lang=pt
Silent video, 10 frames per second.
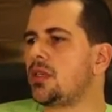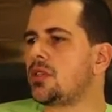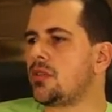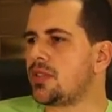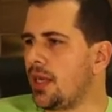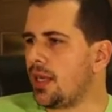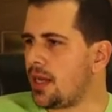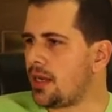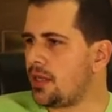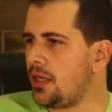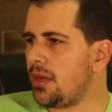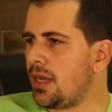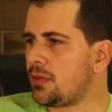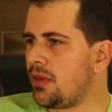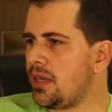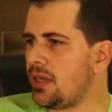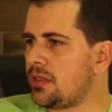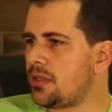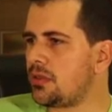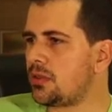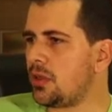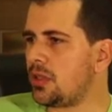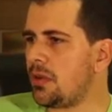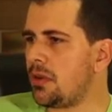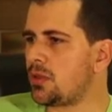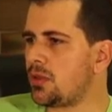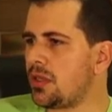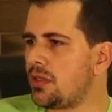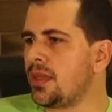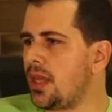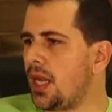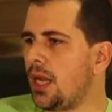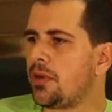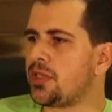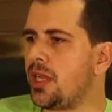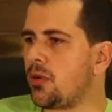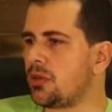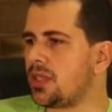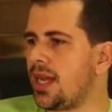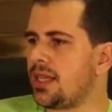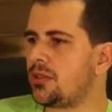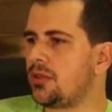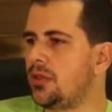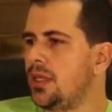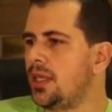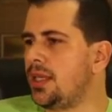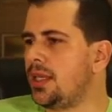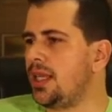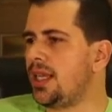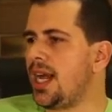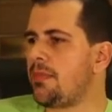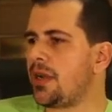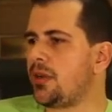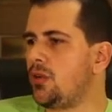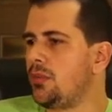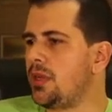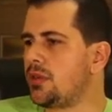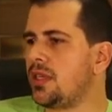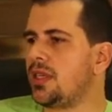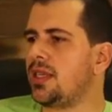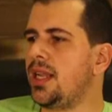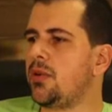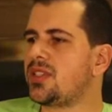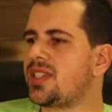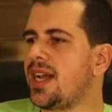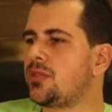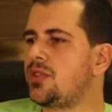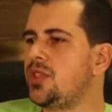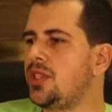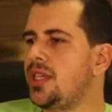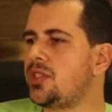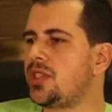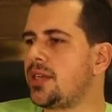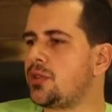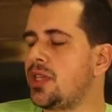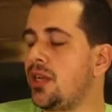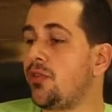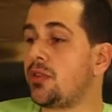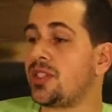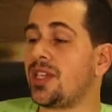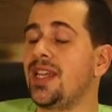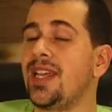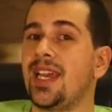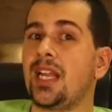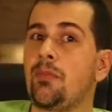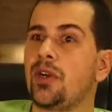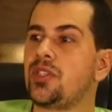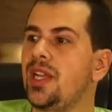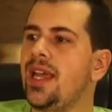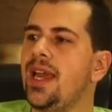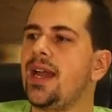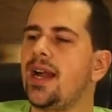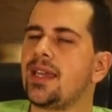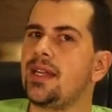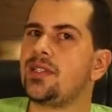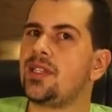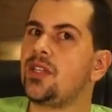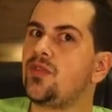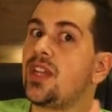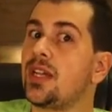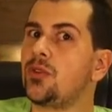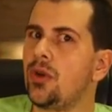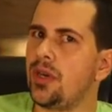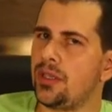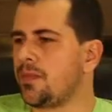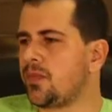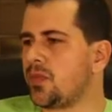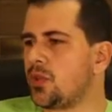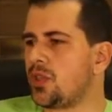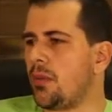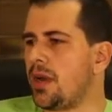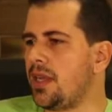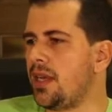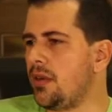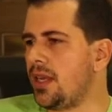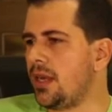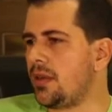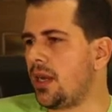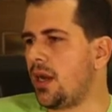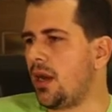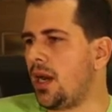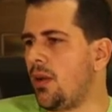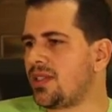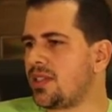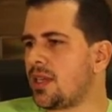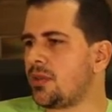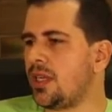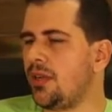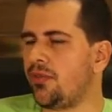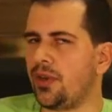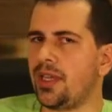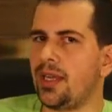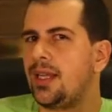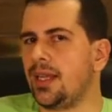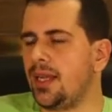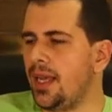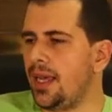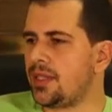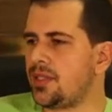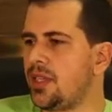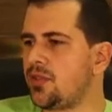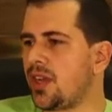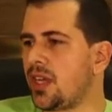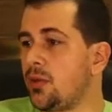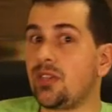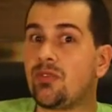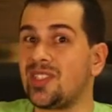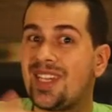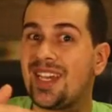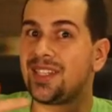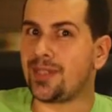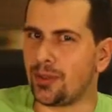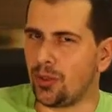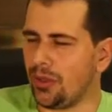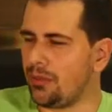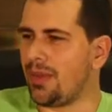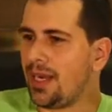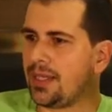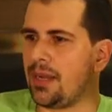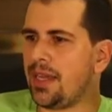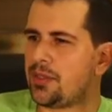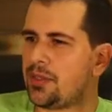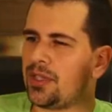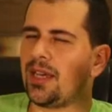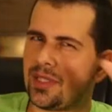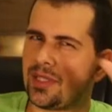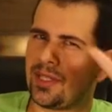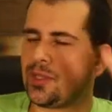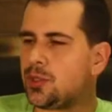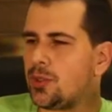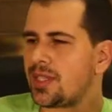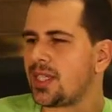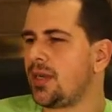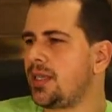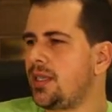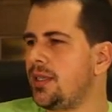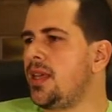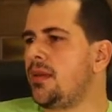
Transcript: É só você clicar aqui, mais uma vez, todas as permissões. Ela pode ler contato, ligar para números, ler o status de identidade do telefone, ou seja, ela pode ler aqueles identificadores do seu aparelho, né? Ao, ao, acessar o telefone, ela lê esses identificadores que você resetou malandramente, né? Você assistiu essa aula aqui.